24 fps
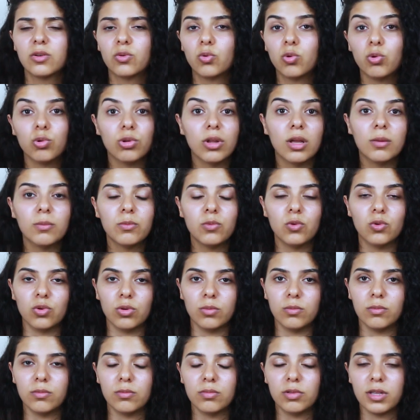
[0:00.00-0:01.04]

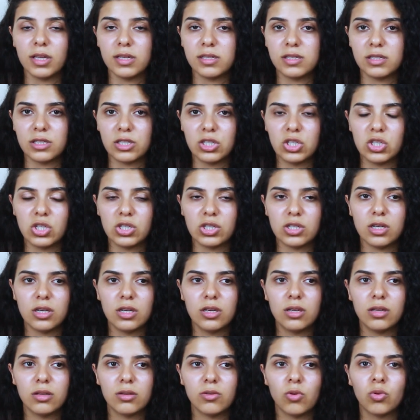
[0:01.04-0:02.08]
kullanmıyorum plastik şişe.